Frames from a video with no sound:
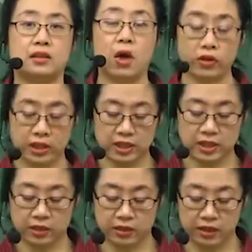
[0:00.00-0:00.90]

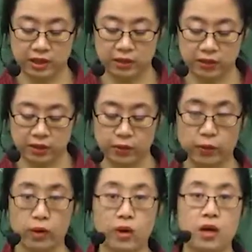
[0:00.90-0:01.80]
정의이죠. 이게
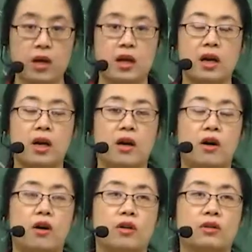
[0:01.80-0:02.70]
정의고
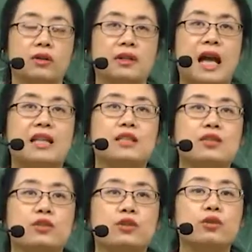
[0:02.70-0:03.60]

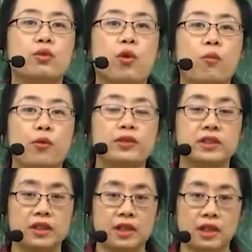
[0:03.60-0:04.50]
단순
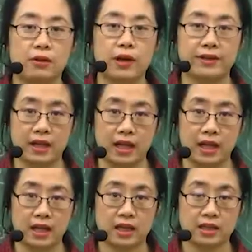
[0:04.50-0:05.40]
공포증이라고 한다.
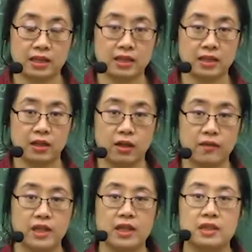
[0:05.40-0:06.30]

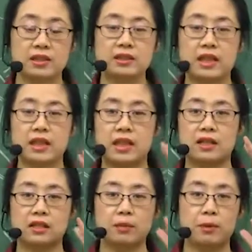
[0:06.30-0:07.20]
그래서 증상이 예를
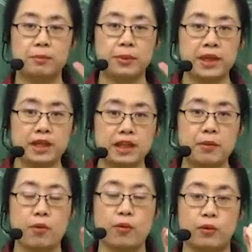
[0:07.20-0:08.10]
들어서 뭐 피를
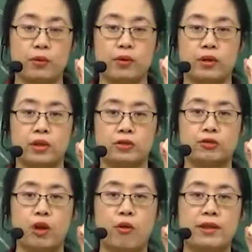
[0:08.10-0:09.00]
보고
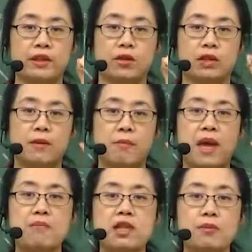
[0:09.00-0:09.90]
두려워한다거나
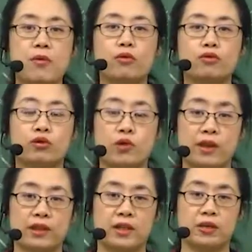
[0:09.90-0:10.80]
뱀을 보고
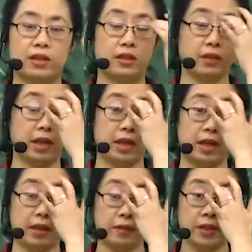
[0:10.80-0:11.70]
두려워한다거나
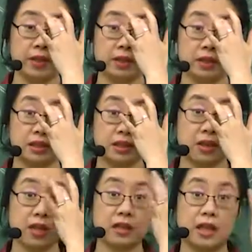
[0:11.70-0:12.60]
이렇게
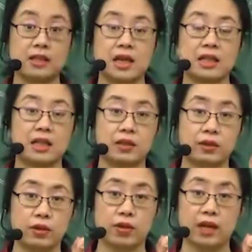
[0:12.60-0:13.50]
특정한 대상이
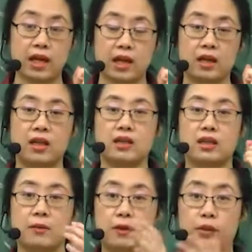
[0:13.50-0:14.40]
있거나
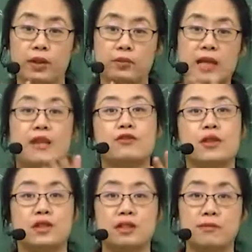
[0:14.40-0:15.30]
그다음에 이렇게 좀
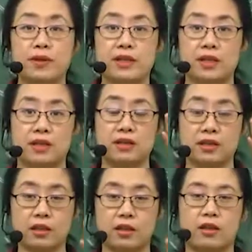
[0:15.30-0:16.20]
단순한 심플하잖아요.
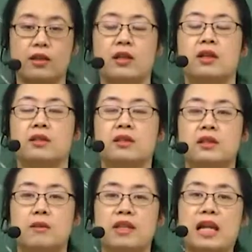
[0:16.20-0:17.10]
그렇죠? 그렇기
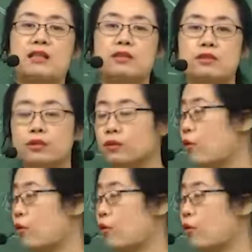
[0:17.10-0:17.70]
때문에 단순